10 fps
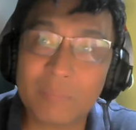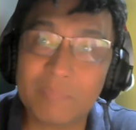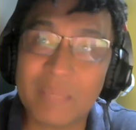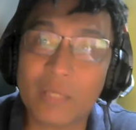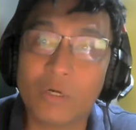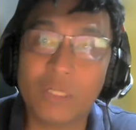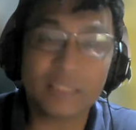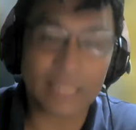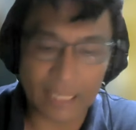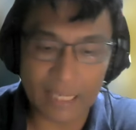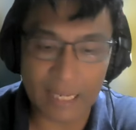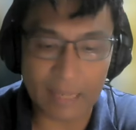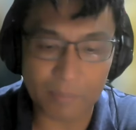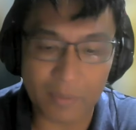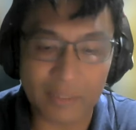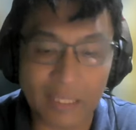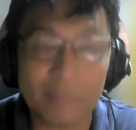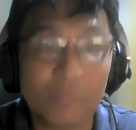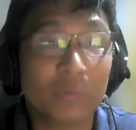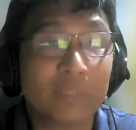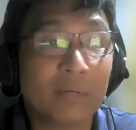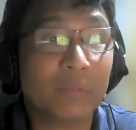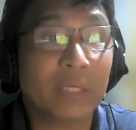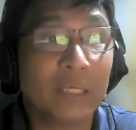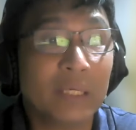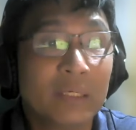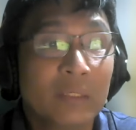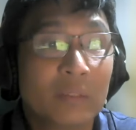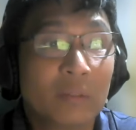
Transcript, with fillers: yung sa Bicol, teka lang nga po, nakalimutan ko eh.